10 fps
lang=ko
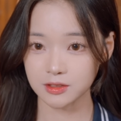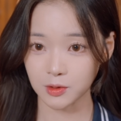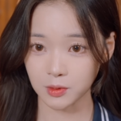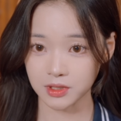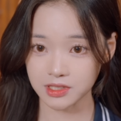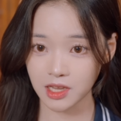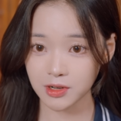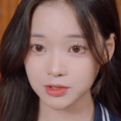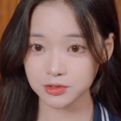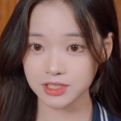저희
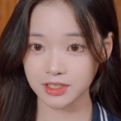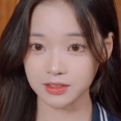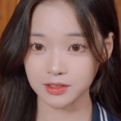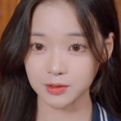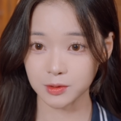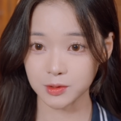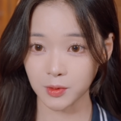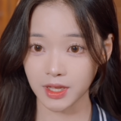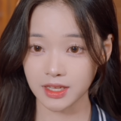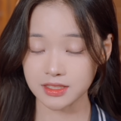생활규칙 같은 걸
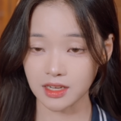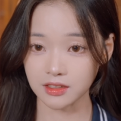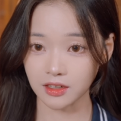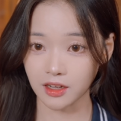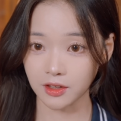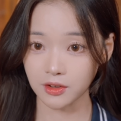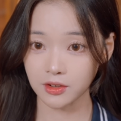정해야 하지 않을까요?